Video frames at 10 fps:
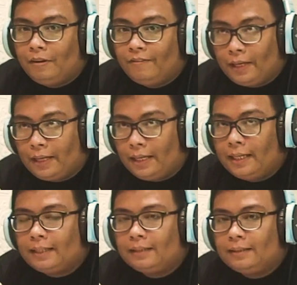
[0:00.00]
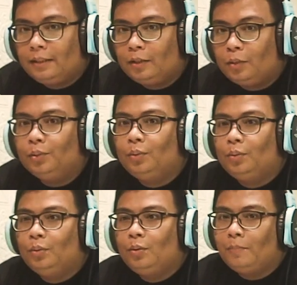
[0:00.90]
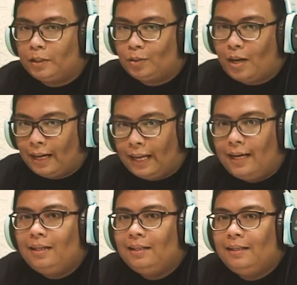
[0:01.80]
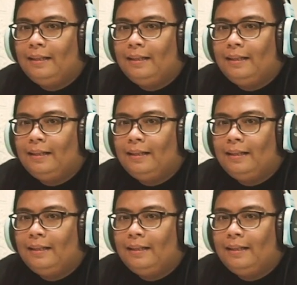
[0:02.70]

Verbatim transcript: berpikir itu masuk akal,